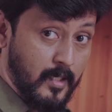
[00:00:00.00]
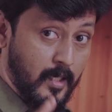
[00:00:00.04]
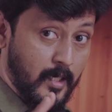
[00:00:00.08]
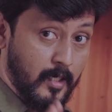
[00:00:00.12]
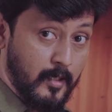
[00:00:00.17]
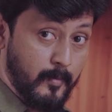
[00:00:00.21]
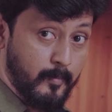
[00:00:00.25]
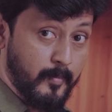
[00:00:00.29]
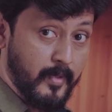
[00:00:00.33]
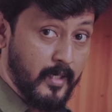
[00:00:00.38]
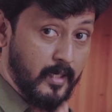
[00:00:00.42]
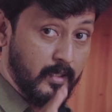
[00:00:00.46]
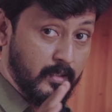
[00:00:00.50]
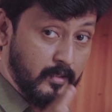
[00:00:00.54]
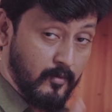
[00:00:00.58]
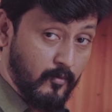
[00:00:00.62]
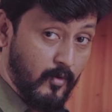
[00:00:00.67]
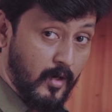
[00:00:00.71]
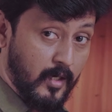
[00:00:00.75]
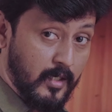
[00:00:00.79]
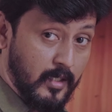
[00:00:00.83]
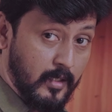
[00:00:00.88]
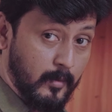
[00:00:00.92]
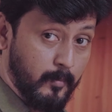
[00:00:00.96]
बिजली बिल
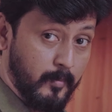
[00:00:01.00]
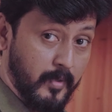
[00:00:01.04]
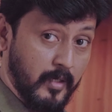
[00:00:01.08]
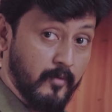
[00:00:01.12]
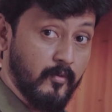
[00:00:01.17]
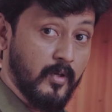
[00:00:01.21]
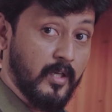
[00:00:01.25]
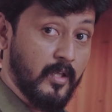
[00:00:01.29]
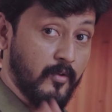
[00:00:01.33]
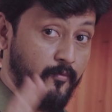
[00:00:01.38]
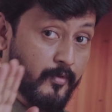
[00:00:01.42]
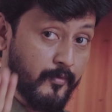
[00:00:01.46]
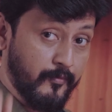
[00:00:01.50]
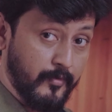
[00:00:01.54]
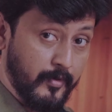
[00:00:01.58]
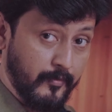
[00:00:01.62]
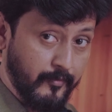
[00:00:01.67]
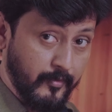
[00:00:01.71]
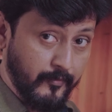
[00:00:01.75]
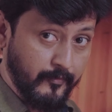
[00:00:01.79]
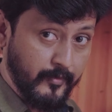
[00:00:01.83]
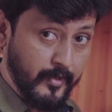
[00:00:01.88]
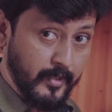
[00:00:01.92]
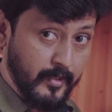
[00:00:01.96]
पानी का बिल
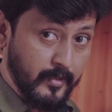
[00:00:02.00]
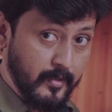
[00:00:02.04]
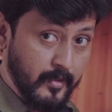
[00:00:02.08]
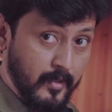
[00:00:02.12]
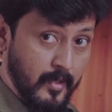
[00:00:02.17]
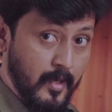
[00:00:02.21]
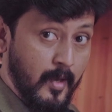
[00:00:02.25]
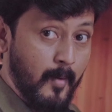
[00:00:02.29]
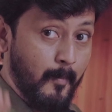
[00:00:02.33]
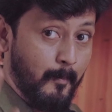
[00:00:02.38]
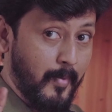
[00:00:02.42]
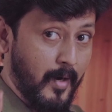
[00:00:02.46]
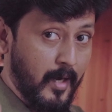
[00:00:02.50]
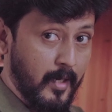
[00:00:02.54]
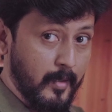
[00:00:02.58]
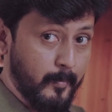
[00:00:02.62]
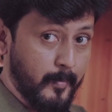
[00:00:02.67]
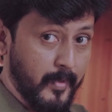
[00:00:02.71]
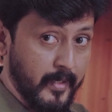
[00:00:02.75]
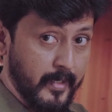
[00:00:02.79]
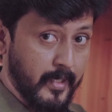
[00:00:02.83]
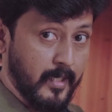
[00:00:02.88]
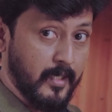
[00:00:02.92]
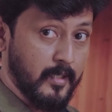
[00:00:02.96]
फिफ्टी फिफ्टी दूध
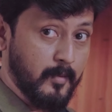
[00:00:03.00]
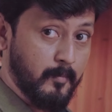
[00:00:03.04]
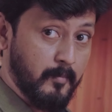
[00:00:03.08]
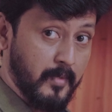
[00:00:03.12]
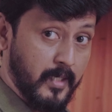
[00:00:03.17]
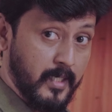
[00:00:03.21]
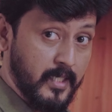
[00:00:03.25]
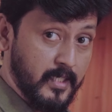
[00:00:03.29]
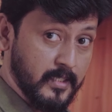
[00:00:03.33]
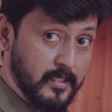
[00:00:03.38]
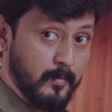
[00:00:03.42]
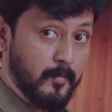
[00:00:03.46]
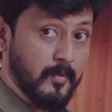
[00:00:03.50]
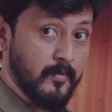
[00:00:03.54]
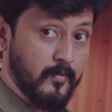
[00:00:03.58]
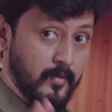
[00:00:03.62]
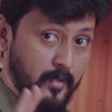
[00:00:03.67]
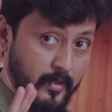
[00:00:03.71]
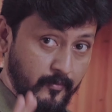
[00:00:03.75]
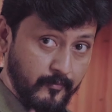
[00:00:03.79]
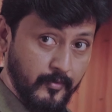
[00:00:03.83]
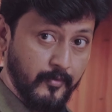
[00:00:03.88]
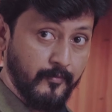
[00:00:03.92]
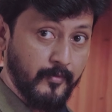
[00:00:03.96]
का पैकेट किराने का
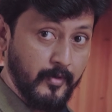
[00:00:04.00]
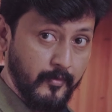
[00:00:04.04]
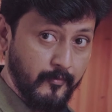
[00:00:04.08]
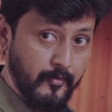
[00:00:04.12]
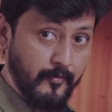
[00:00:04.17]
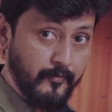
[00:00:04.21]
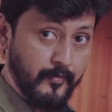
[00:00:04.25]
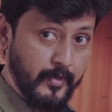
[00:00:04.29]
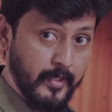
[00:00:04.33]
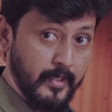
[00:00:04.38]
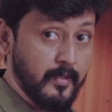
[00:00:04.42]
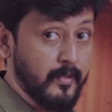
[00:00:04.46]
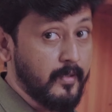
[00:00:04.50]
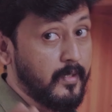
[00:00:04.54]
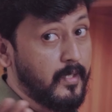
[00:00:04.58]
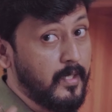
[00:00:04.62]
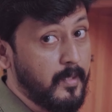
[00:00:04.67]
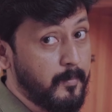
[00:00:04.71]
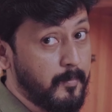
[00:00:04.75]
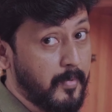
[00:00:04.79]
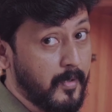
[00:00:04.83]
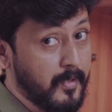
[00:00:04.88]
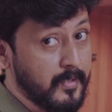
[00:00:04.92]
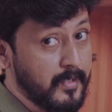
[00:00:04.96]
सामान फिफ्टी फिफ्टी
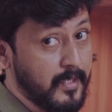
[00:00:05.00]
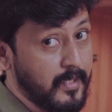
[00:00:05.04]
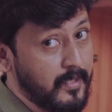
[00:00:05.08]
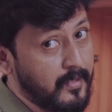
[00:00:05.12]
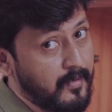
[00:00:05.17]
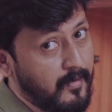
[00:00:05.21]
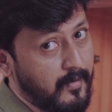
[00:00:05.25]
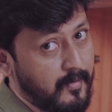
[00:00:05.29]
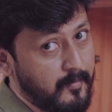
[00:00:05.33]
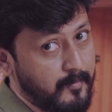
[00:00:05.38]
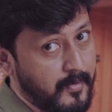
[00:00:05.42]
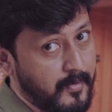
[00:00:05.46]
तुम्हारा आधा